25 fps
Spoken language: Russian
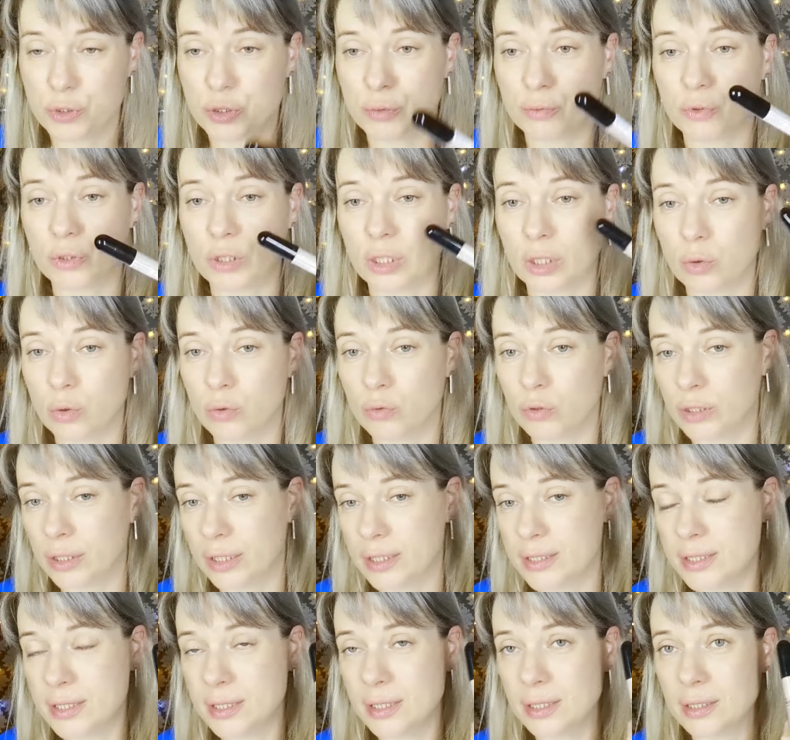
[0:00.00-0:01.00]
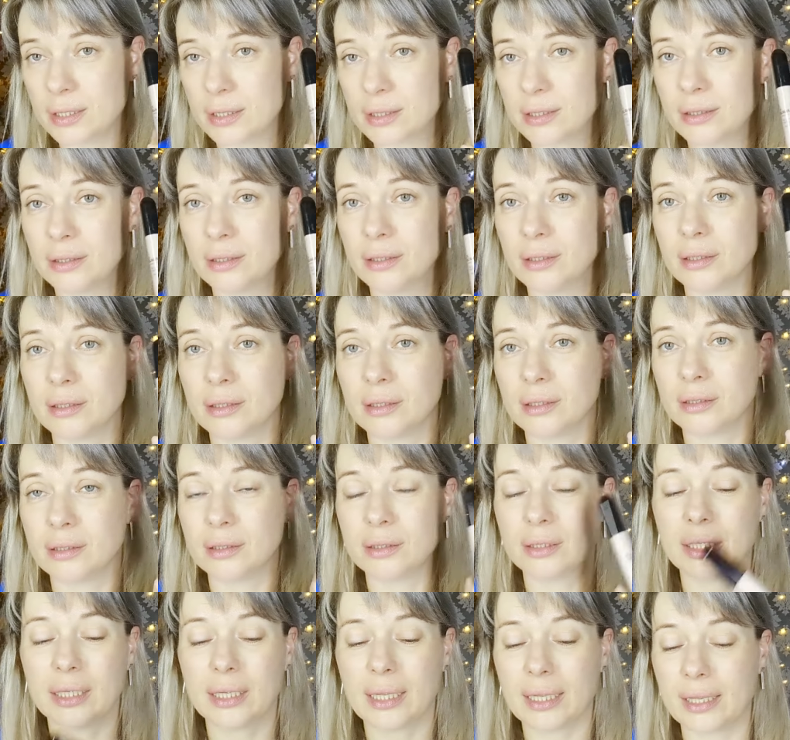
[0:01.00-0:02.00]
В общем, вот такой вот консилер
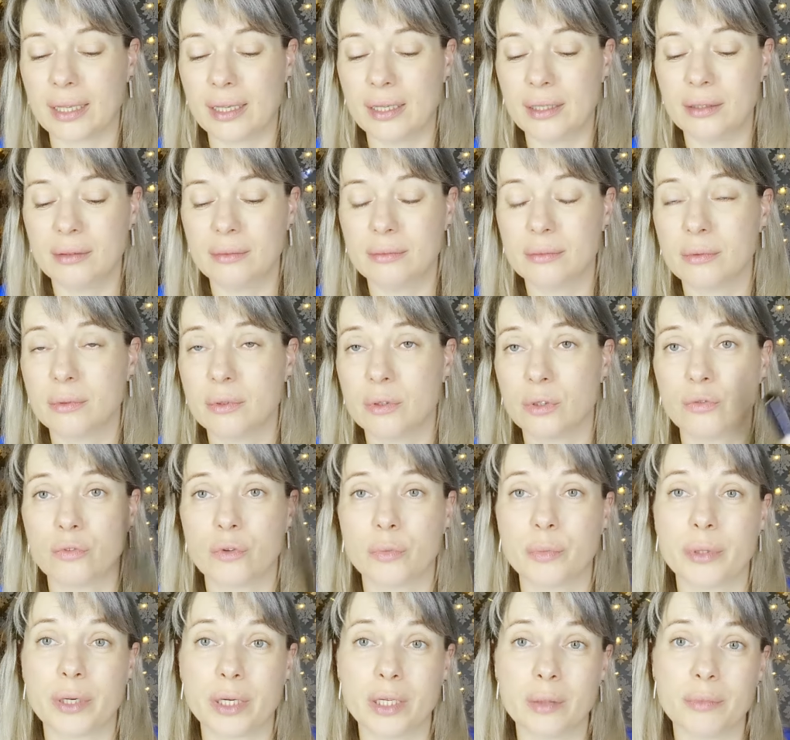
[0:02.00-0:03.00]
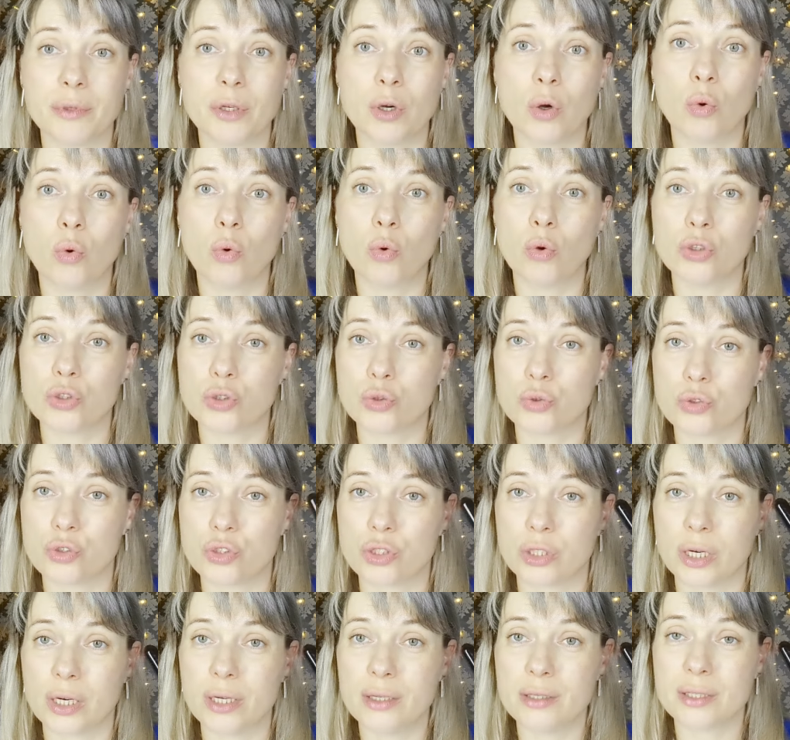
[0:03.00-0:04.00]
коллаген от фаберлик мне
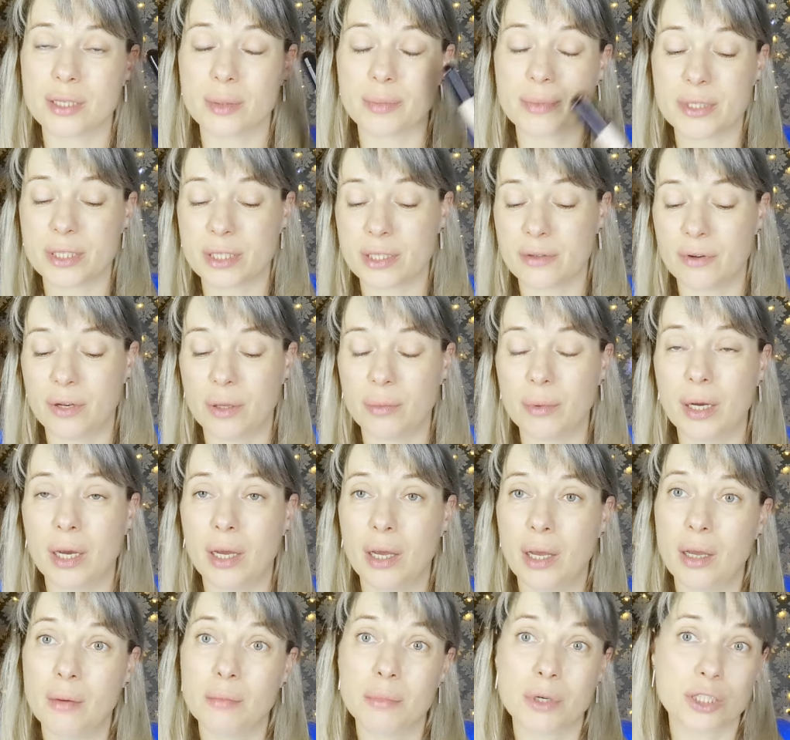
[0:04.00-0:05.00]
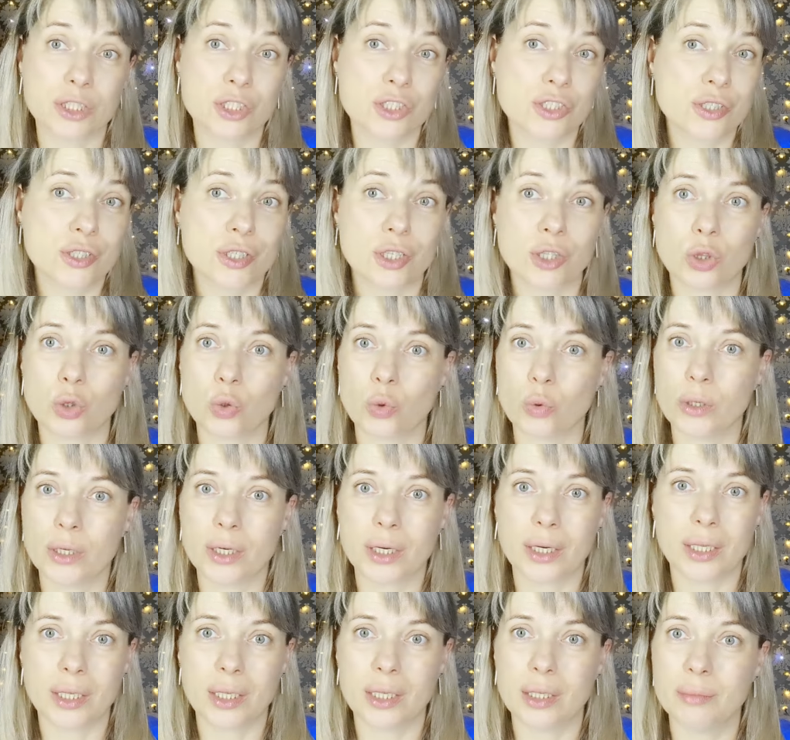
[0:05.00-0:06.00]
очень-очень нравится. Я в последнее время практически
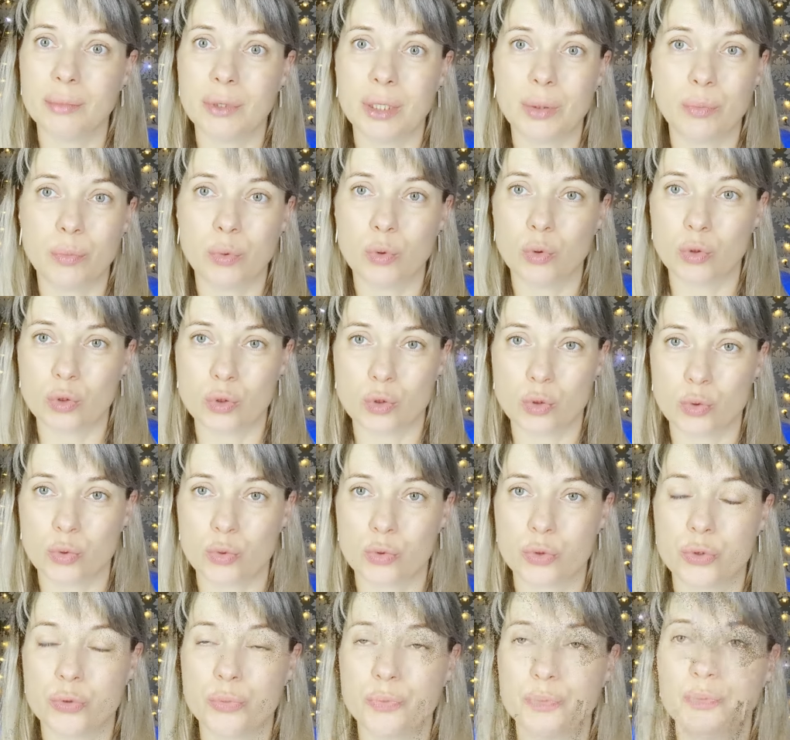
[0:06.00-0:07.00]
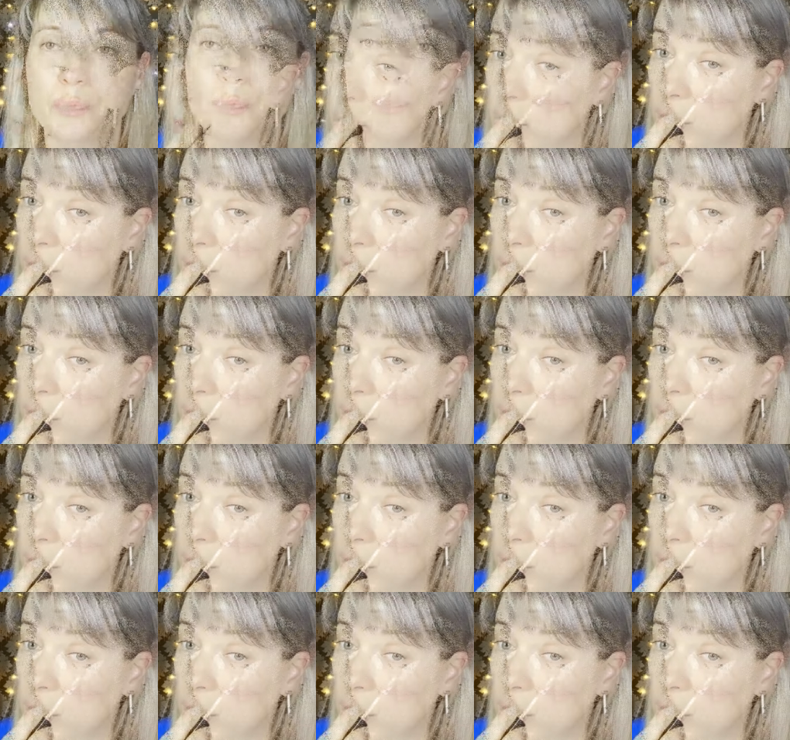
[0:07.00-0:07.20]
только им и пользуюсь.